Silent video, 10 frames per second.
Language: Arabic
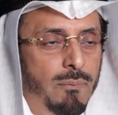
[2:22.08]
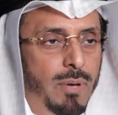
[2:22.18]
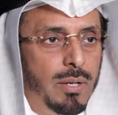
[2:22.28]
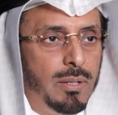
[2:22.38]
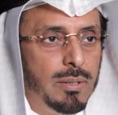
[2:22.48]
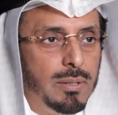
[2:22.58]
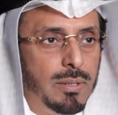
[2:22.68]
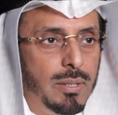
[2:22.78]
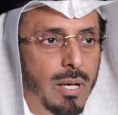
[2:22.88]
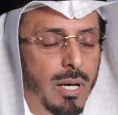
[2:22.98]

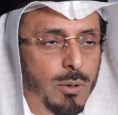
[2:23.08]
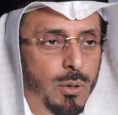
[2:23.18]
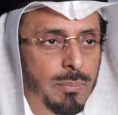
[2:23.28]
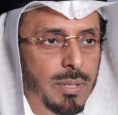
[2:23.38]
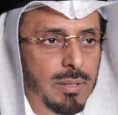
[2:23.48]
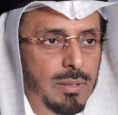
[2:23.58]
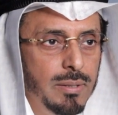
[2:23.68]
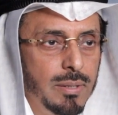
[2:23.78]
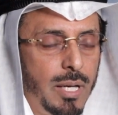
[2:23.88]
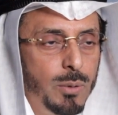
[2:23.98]
فالعمرة
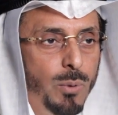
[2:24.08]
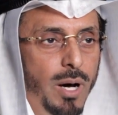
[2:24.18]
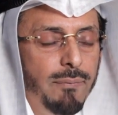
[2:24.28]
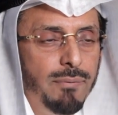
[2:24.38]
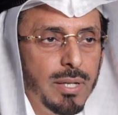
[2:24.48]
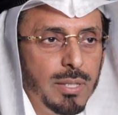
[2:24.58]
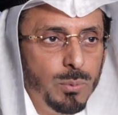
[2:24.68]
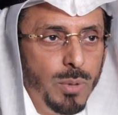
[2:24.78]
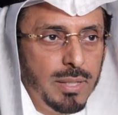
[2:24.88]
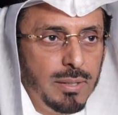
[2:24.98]
قد
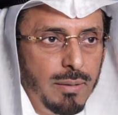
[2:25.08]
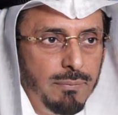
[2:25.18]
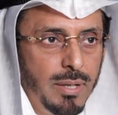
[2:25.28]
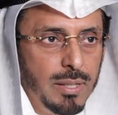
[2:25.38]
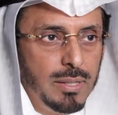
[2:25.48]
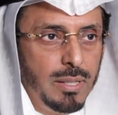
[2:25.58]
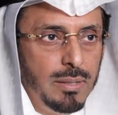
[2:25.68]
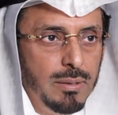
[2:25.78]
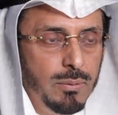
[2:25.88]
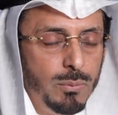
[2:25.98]
وافقت وقتا
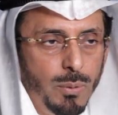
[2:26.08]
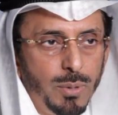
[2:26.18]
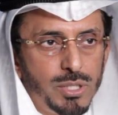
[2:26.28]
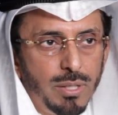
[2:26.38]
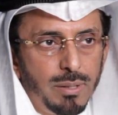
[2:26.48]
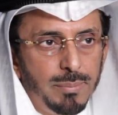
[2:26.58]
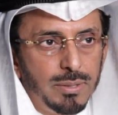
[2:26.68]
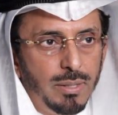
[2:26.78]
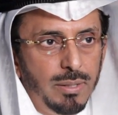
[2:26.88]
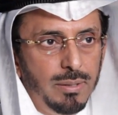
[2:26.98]
فاضلا وهو شهر
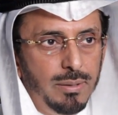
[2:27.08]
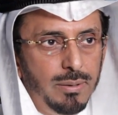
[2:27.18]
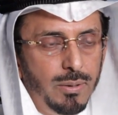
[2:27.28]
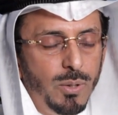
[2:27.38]
رمضان